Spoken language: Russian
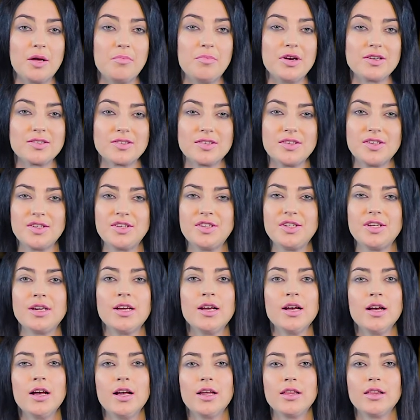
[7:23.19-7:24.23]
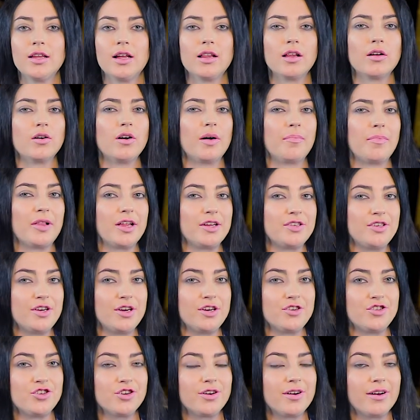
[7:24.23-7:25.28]
обязанностей
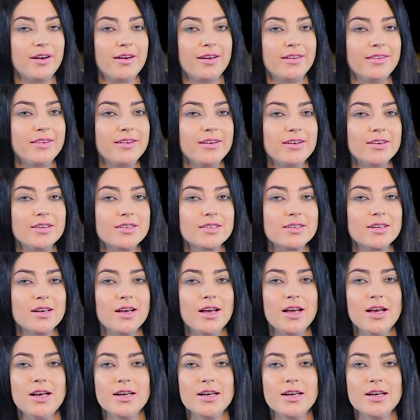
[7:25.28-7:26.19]
налогоплательщика НДС.